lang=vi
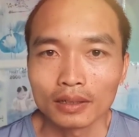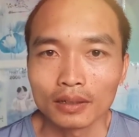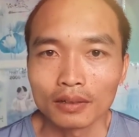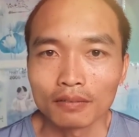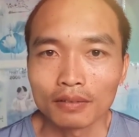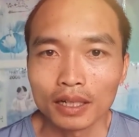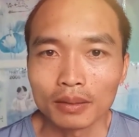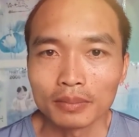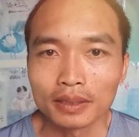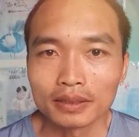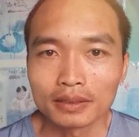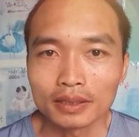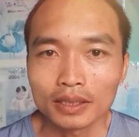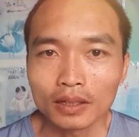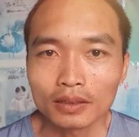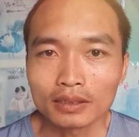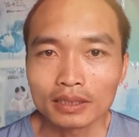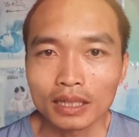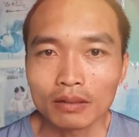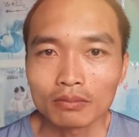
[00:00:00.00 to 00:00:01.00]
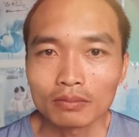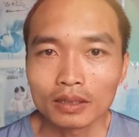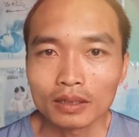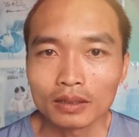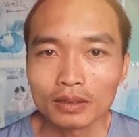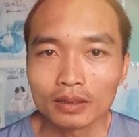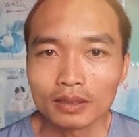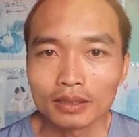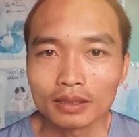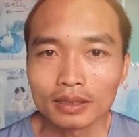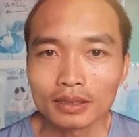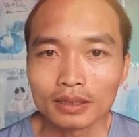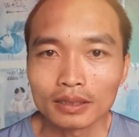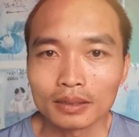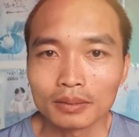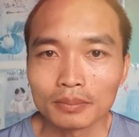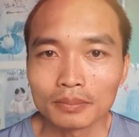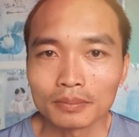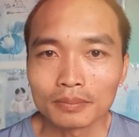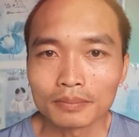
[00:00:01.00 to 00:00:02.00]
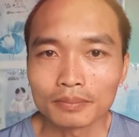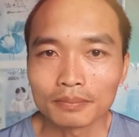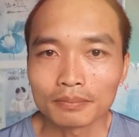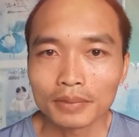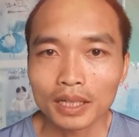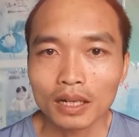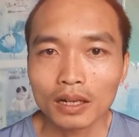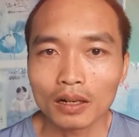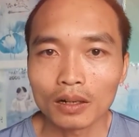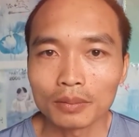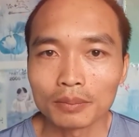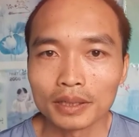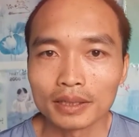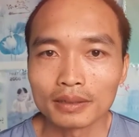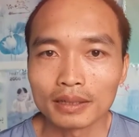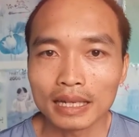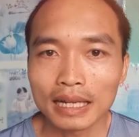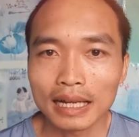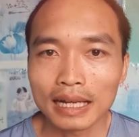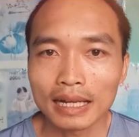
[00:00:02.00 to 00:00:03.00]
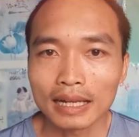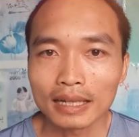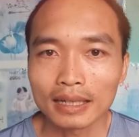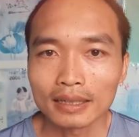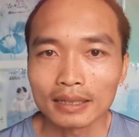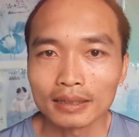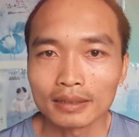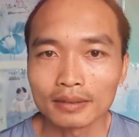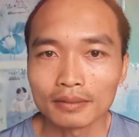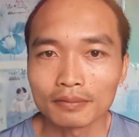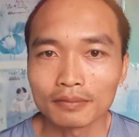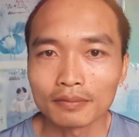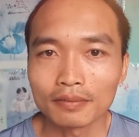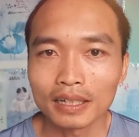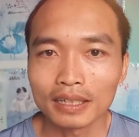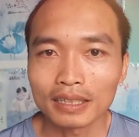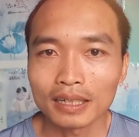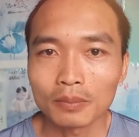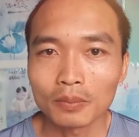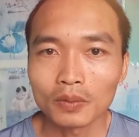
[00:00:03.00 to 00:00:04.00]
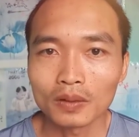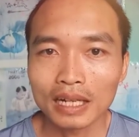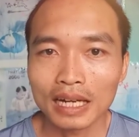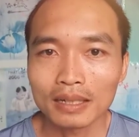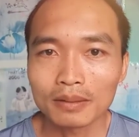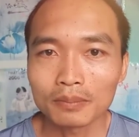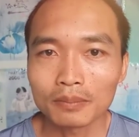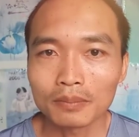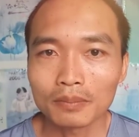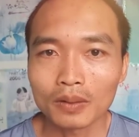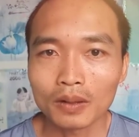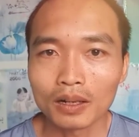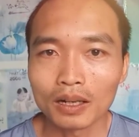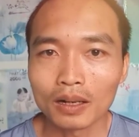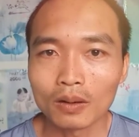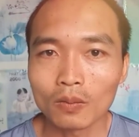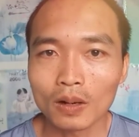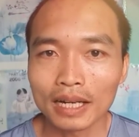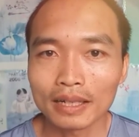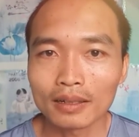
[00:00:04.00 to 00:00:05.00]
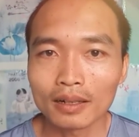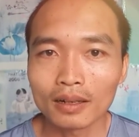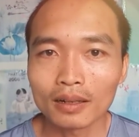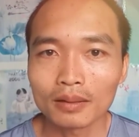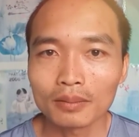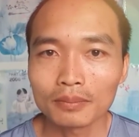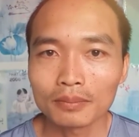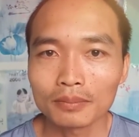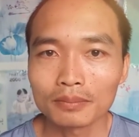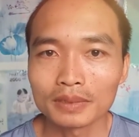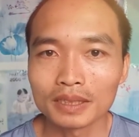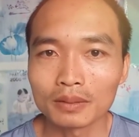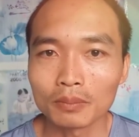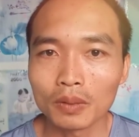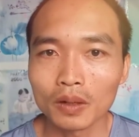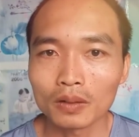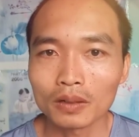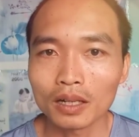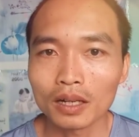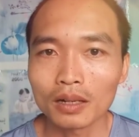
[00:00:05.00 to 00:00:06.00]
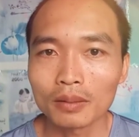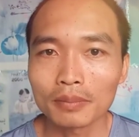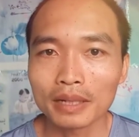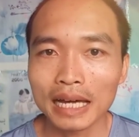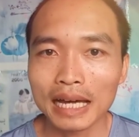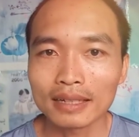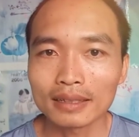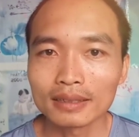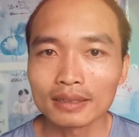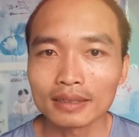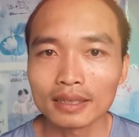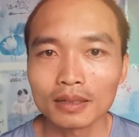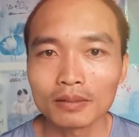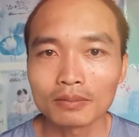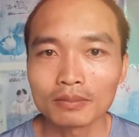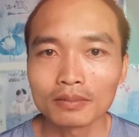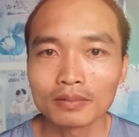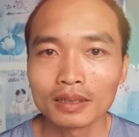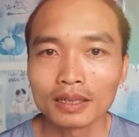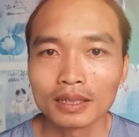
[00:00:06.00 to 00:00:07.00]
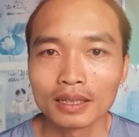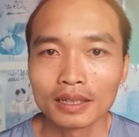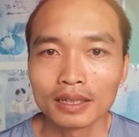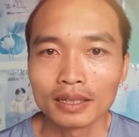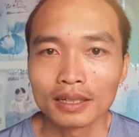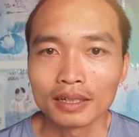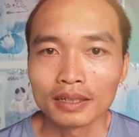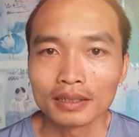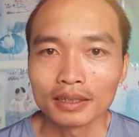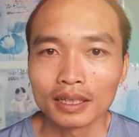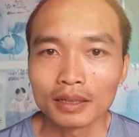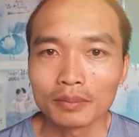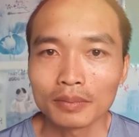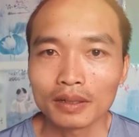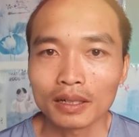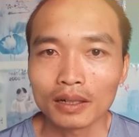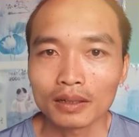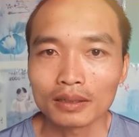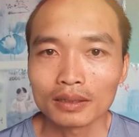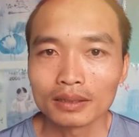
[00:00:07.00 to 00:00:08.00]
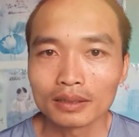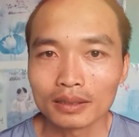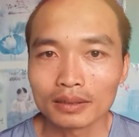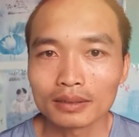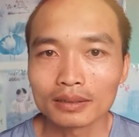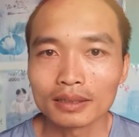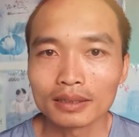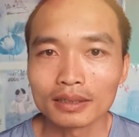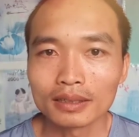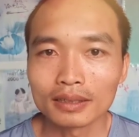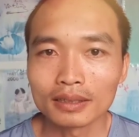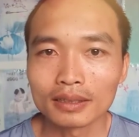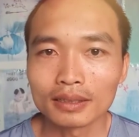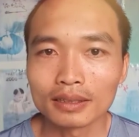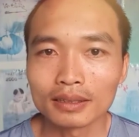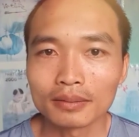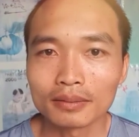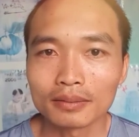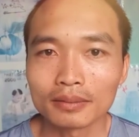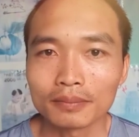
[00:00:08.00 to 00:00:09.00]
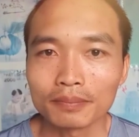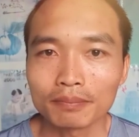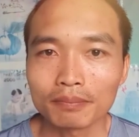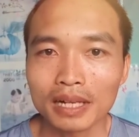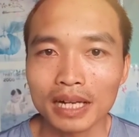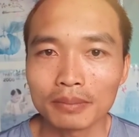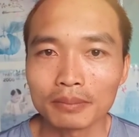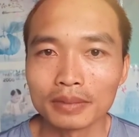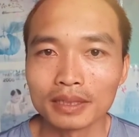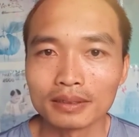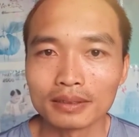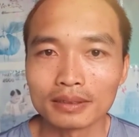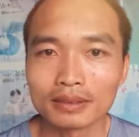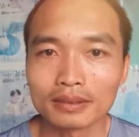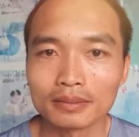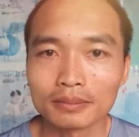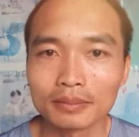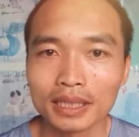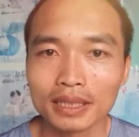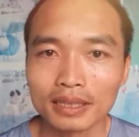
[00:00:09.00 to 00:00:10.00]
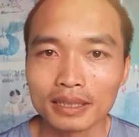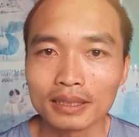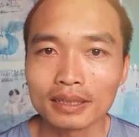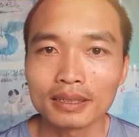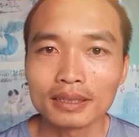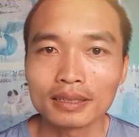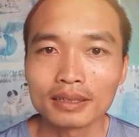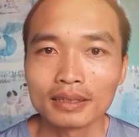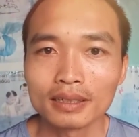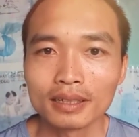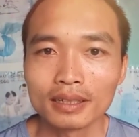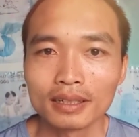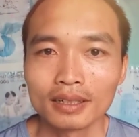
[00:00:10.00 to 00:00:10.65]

Rồi vợ mình chọn xong rồi thì mới hỏi mình là vợ tao muốn ăn ở quán đó, những món đó mới ăn được không? Nếu mình nói được thì bạn mình mới đi.